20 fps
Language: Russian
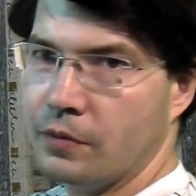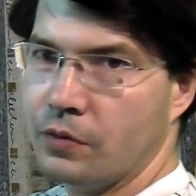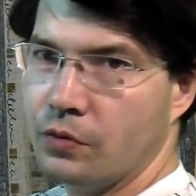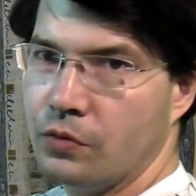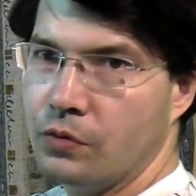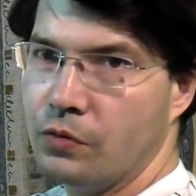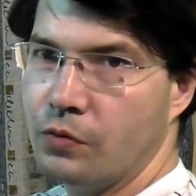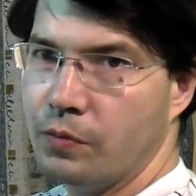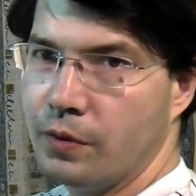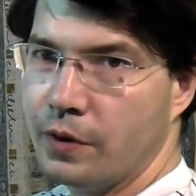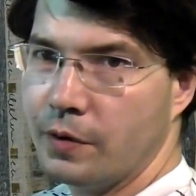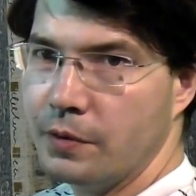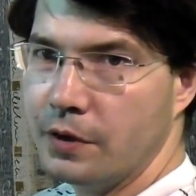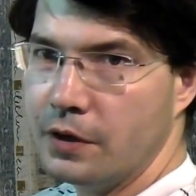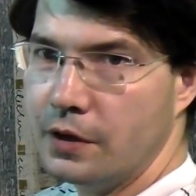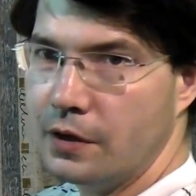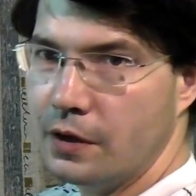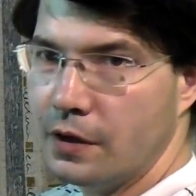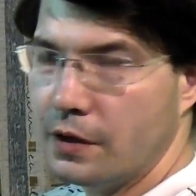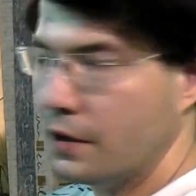у
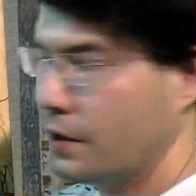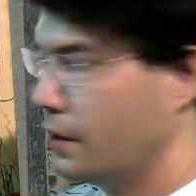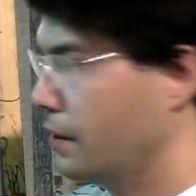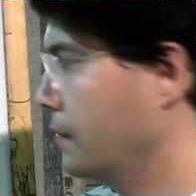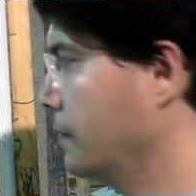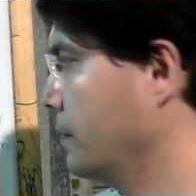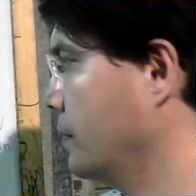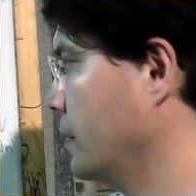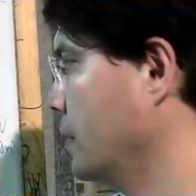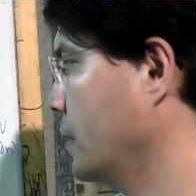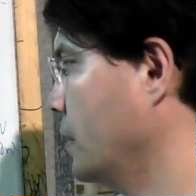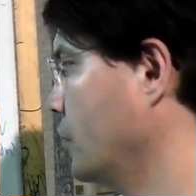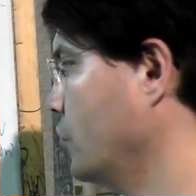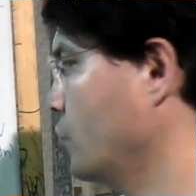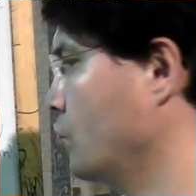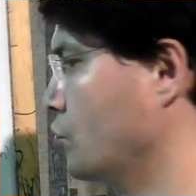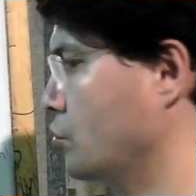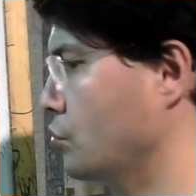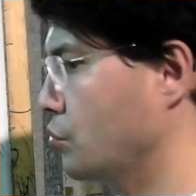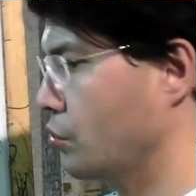Парменида,
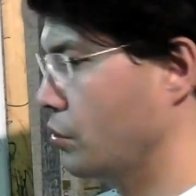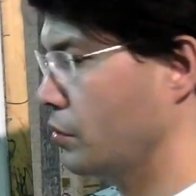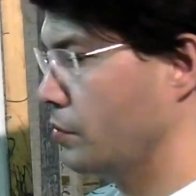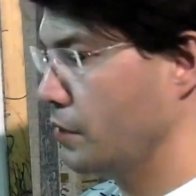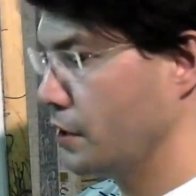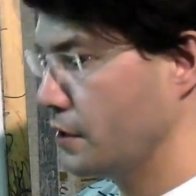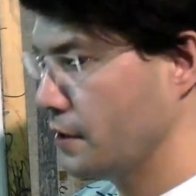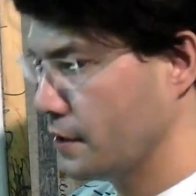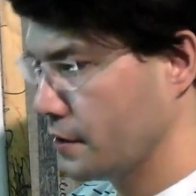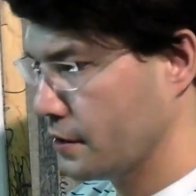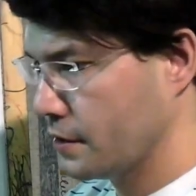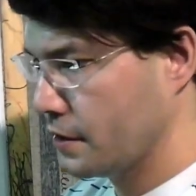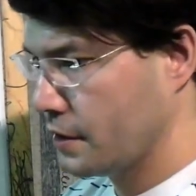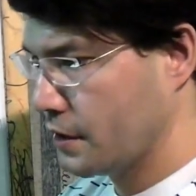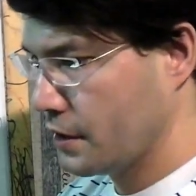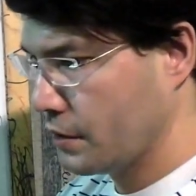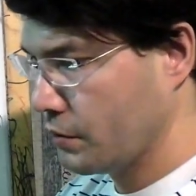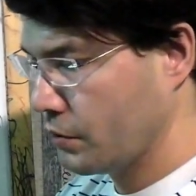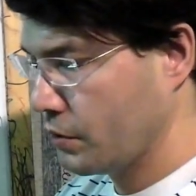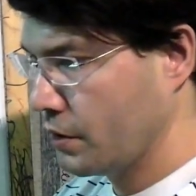оно может только мыслиться,
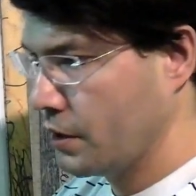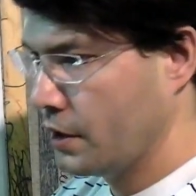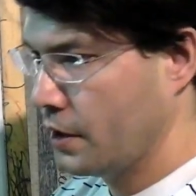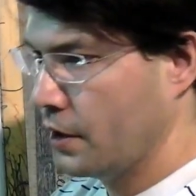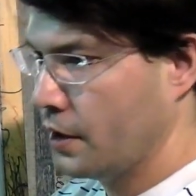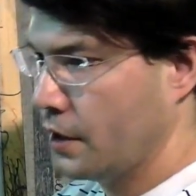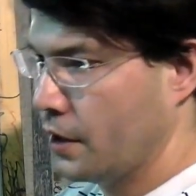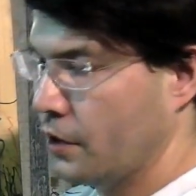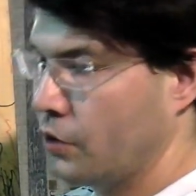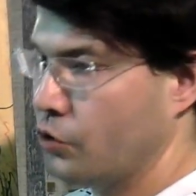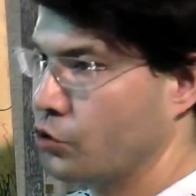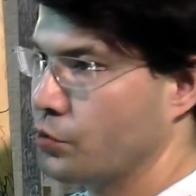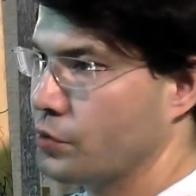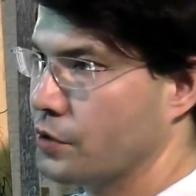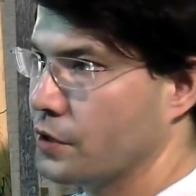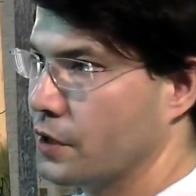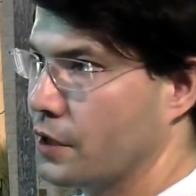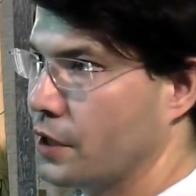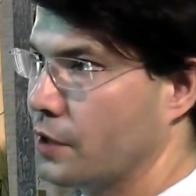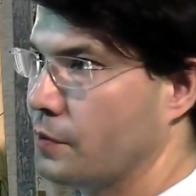да, оно, оно
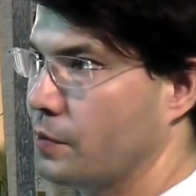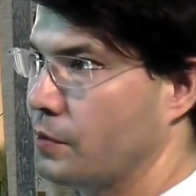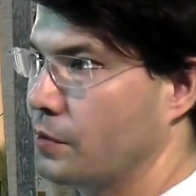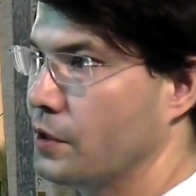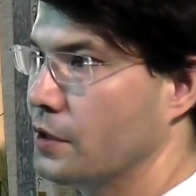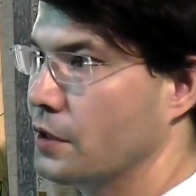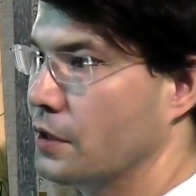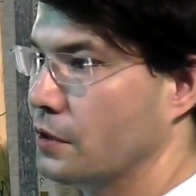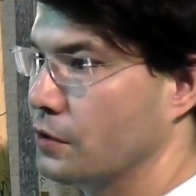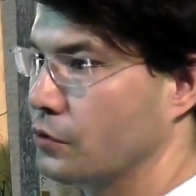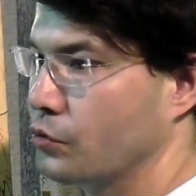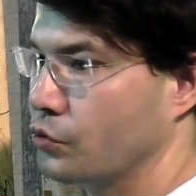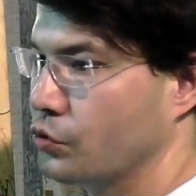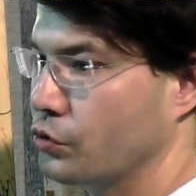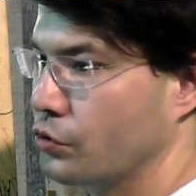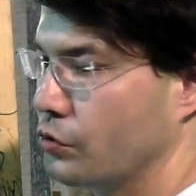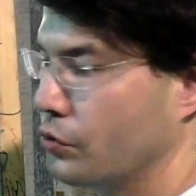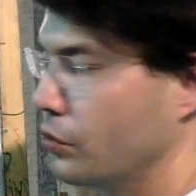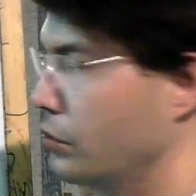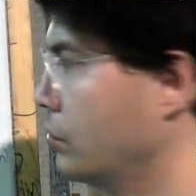собственно, как бы мыслилось
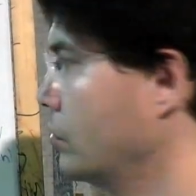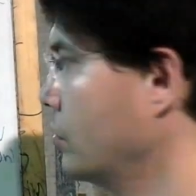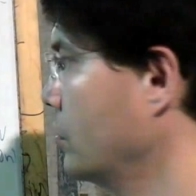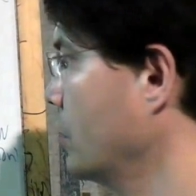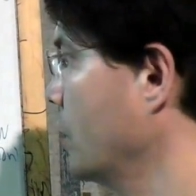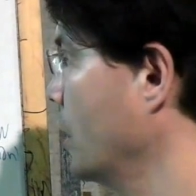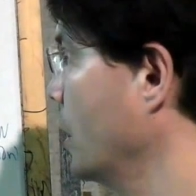уже о